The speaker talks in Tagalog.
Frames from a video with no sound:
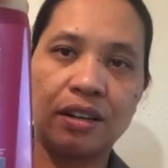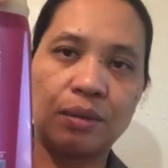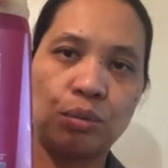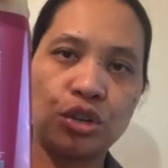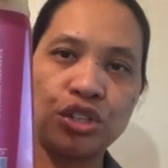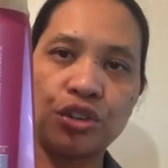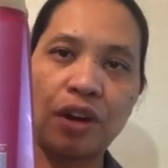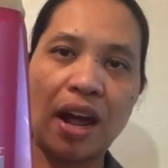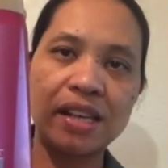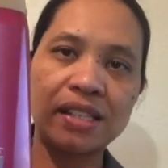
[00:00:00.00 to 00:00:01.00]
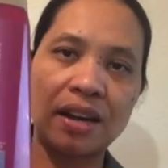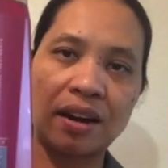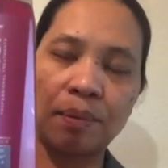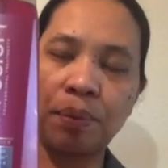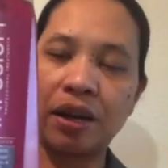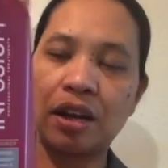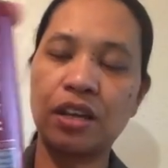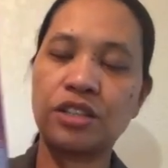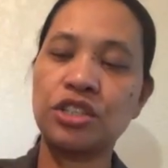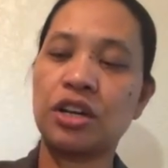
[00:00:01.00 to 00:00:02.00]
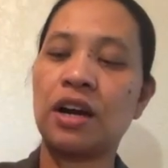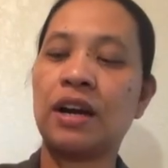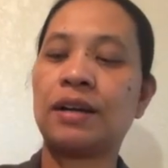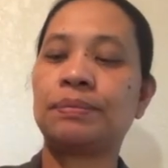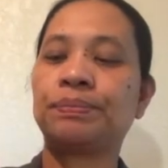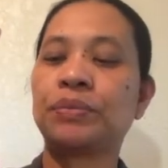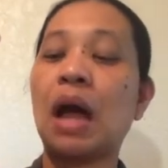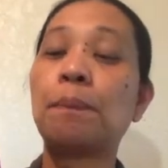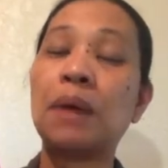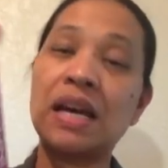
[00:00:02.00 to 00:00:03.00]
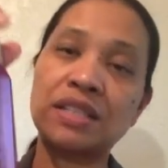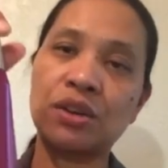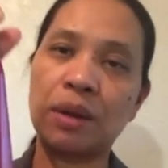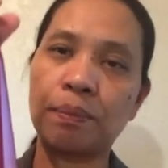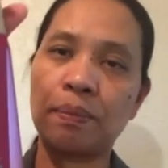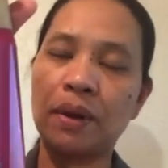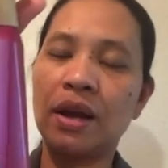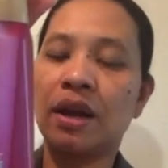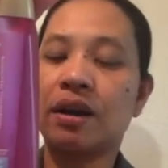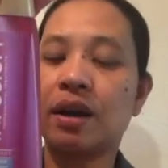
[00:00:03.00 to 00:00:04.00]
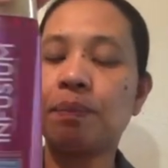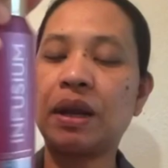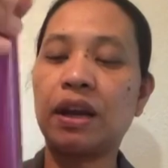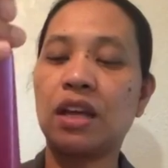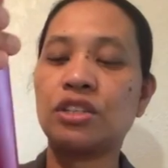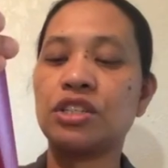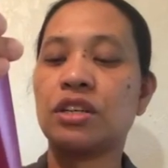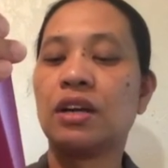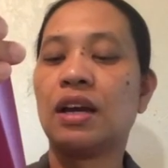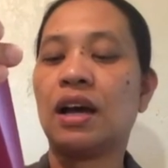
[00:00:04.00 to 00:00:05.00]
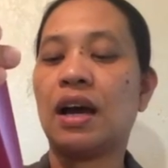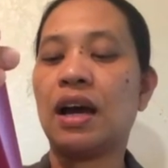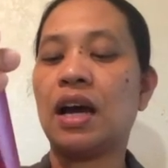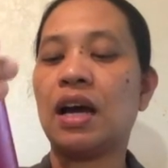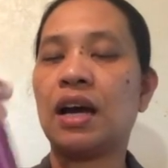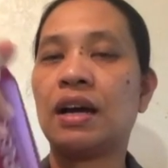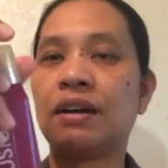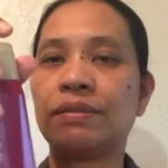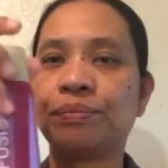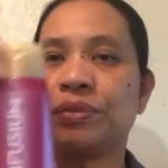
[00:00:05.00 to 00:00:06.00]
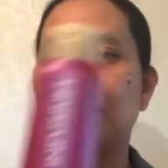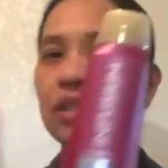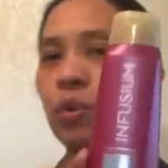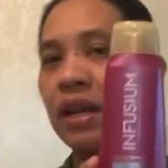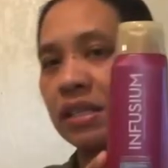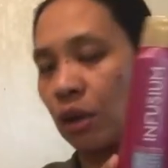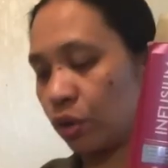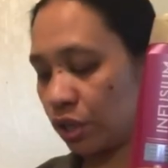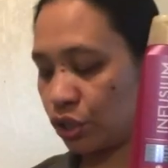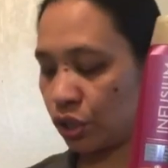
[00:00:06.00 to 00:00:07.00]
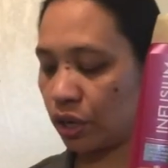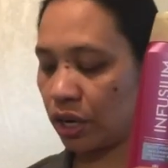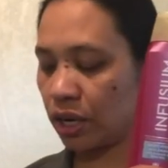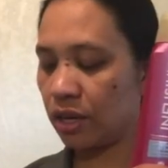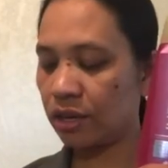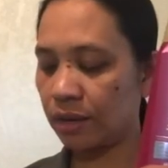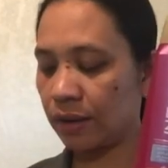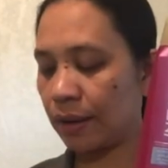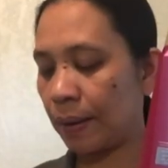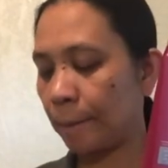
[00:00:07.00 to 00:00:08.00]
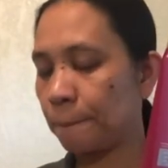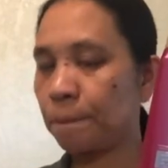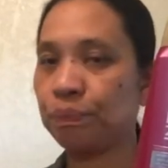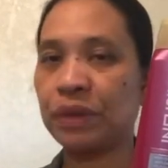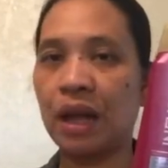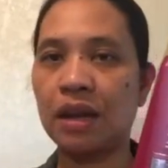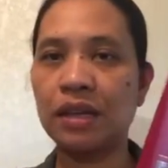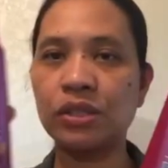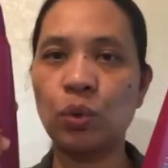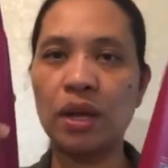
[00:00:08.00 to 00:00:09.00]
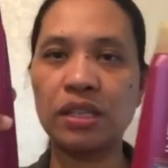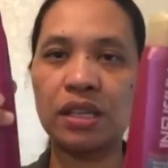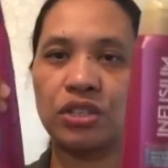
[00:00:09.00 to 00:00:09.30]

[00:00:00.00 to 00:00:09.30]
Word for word: Moisturize and replenish, um, uh, plus re replenish, uh, This one is a conditioner. And this one is a